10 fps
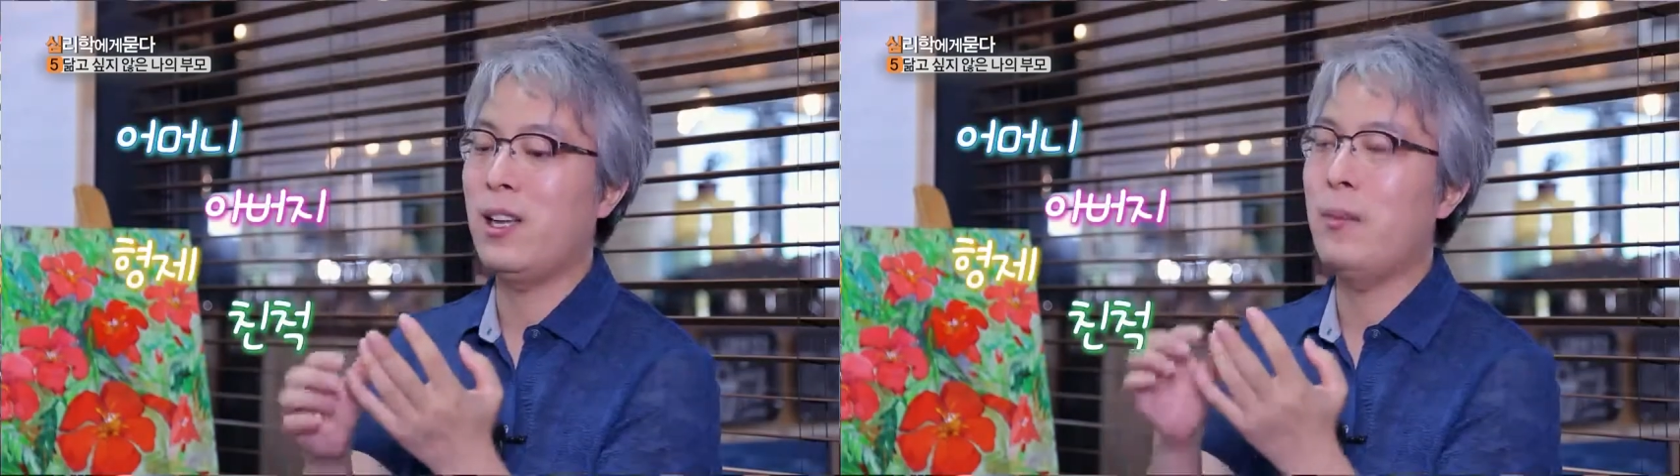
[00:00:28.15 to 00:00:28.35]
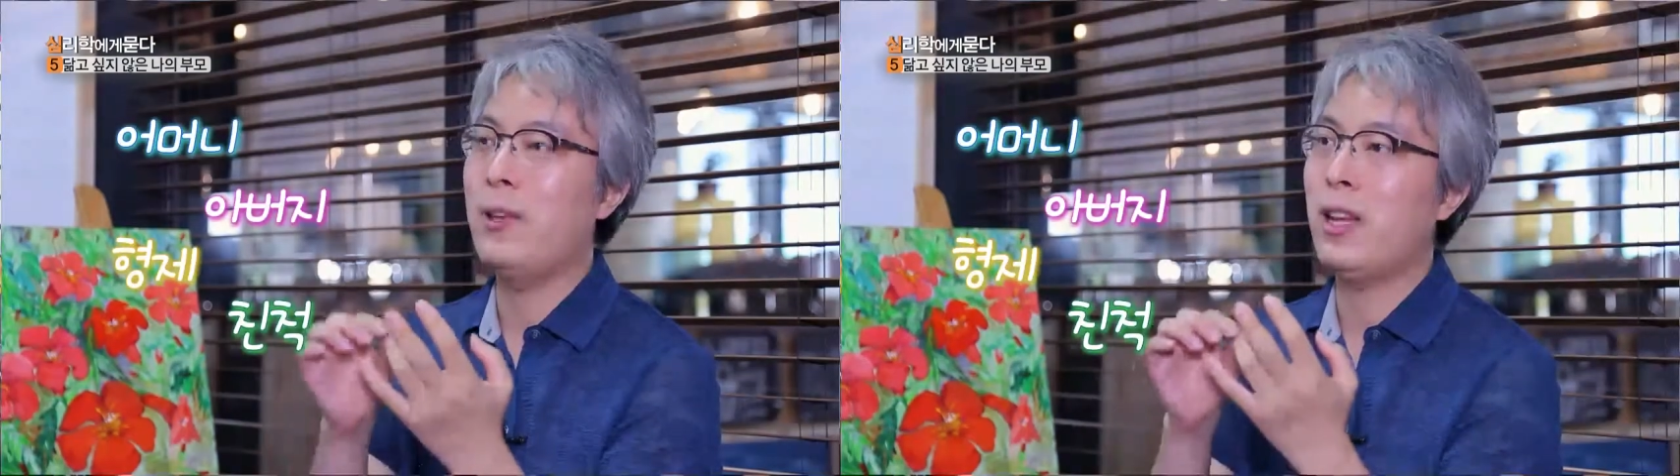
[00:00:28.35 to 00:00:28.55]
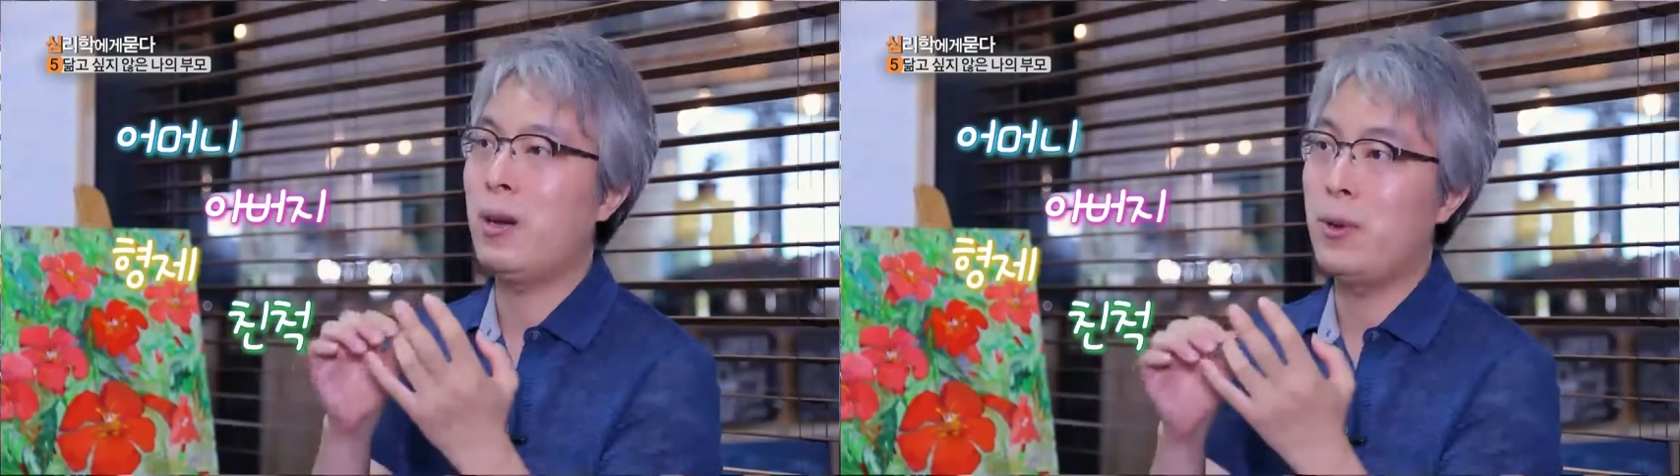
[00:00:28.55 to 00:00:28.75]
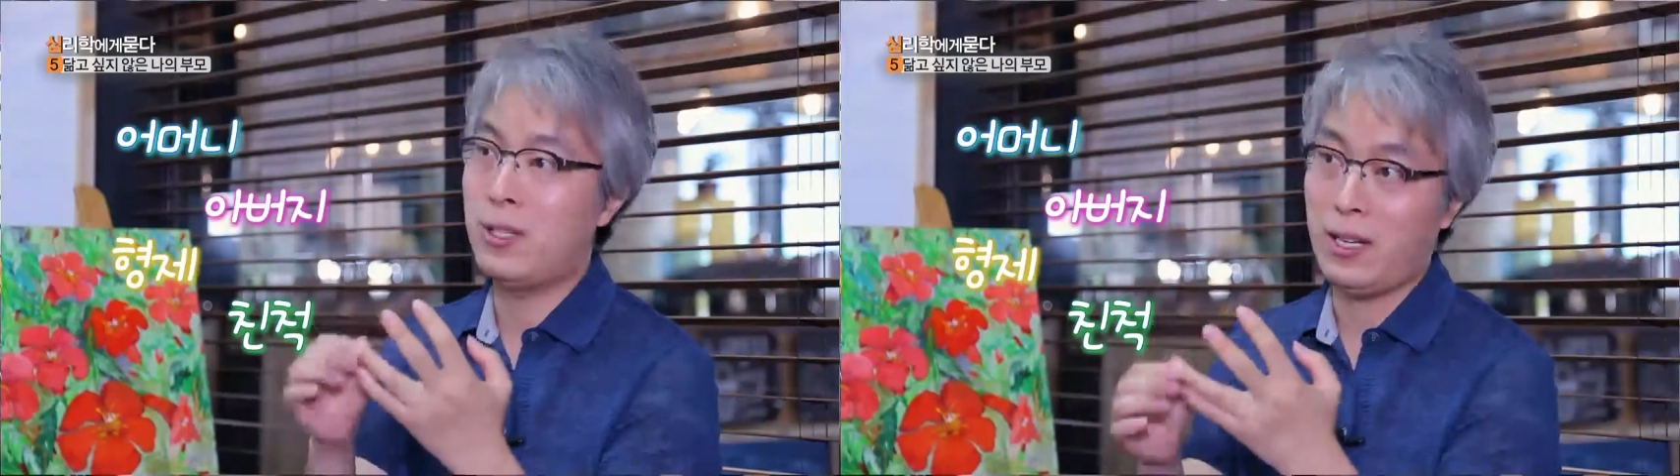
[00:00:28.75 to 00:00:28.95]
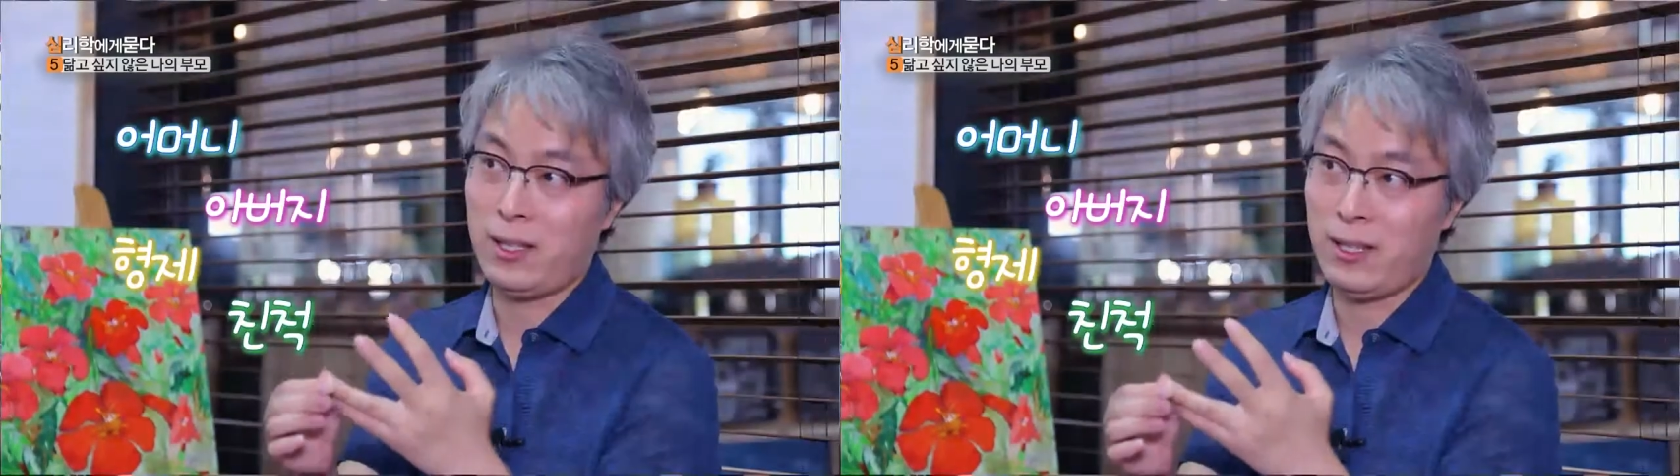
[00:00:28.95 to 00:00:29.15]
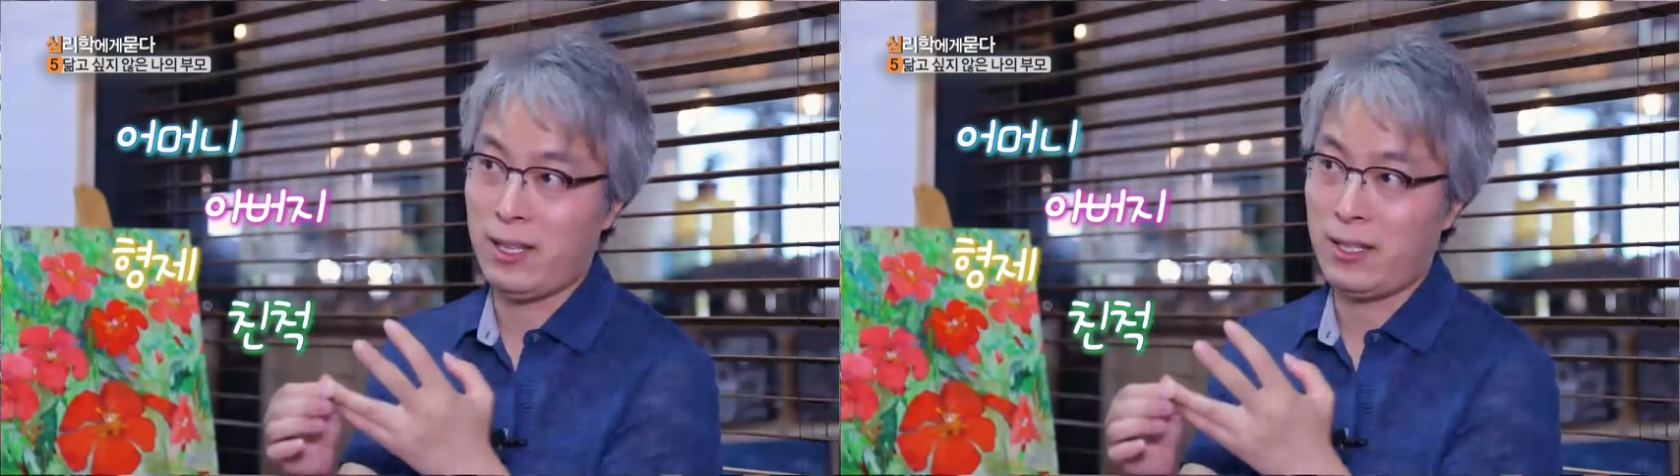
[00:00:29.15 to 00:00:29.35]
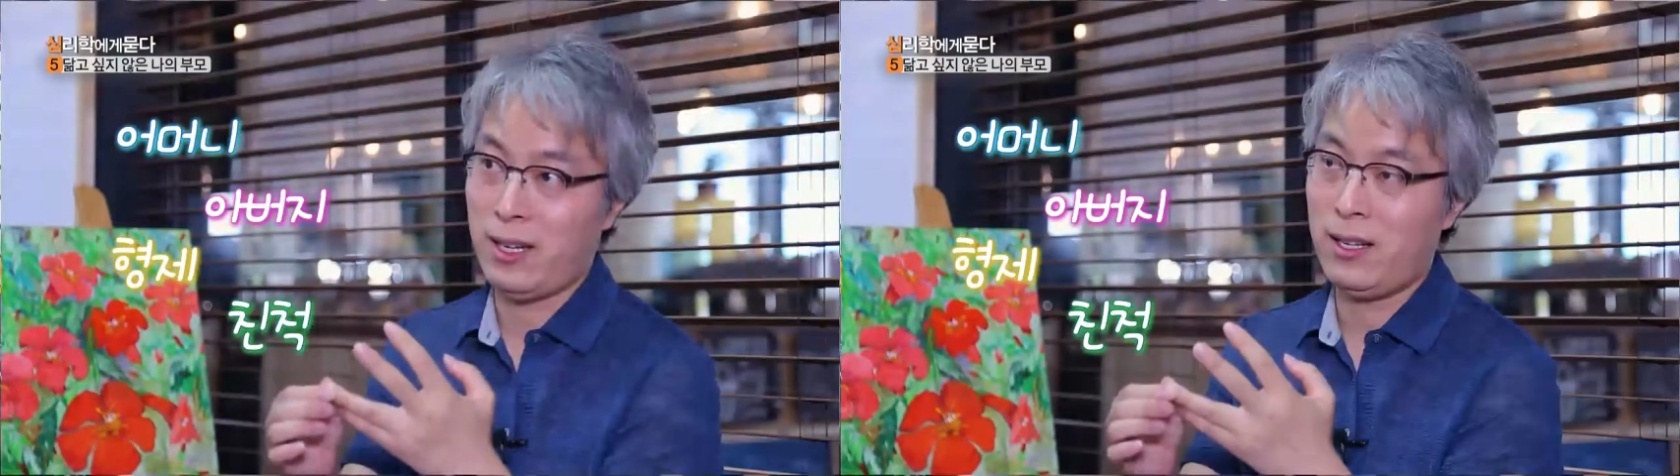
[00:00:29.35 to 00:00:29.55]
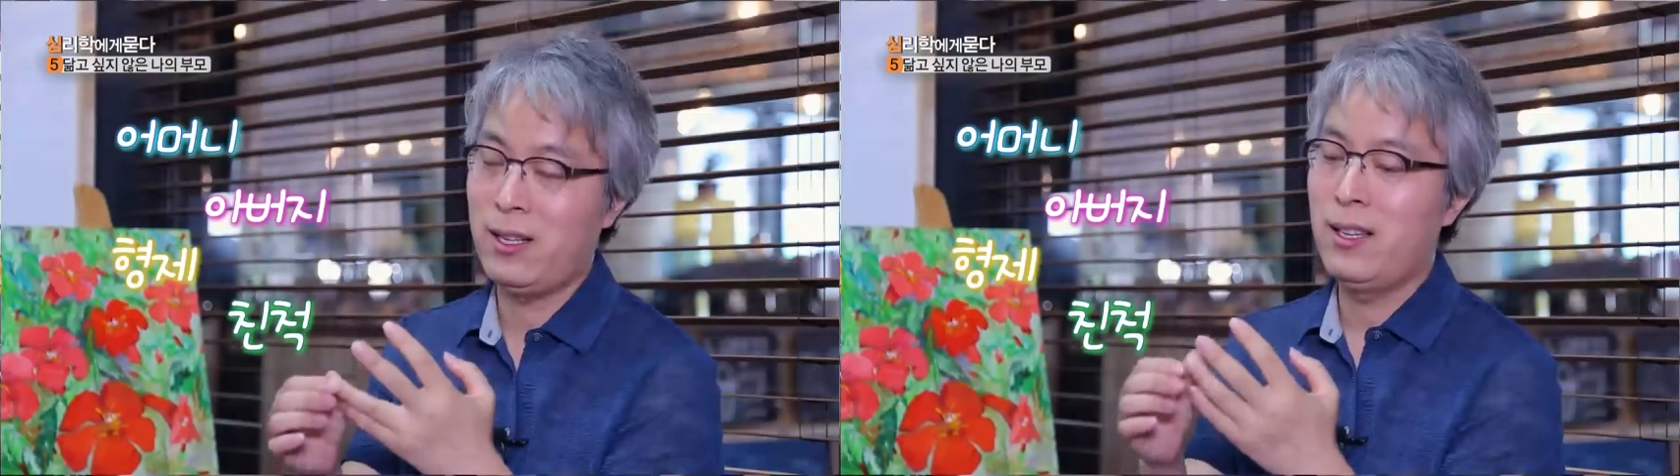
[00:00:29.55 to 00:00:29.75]
다음엔 아버지 같은
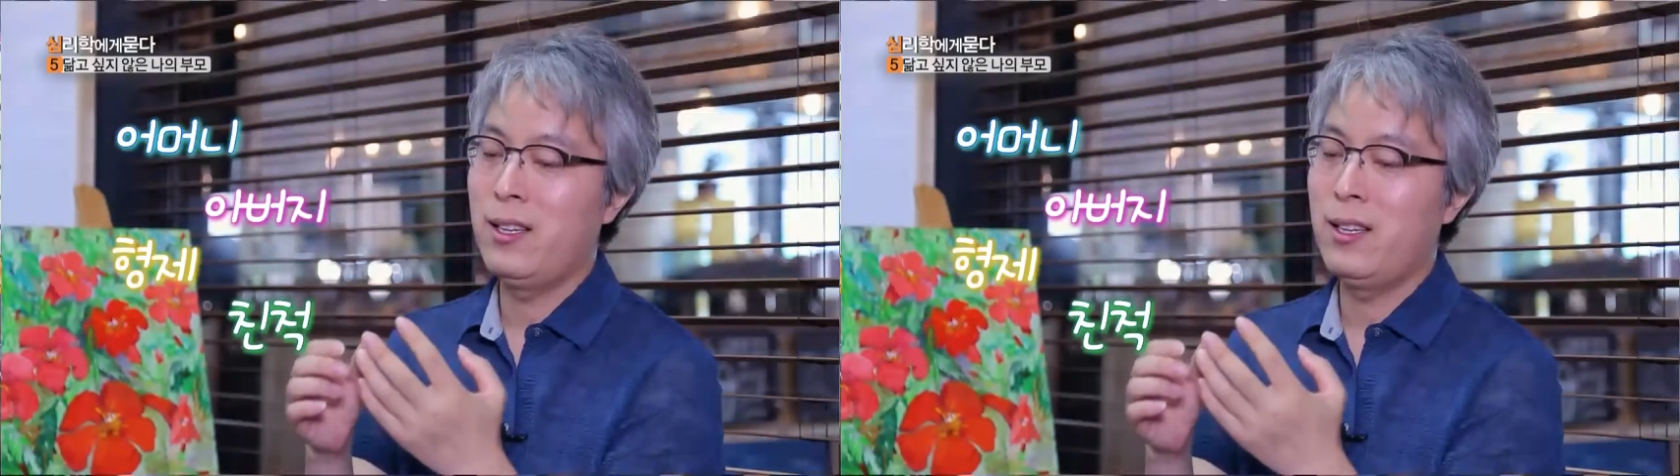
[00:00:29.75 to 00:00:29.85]
대상,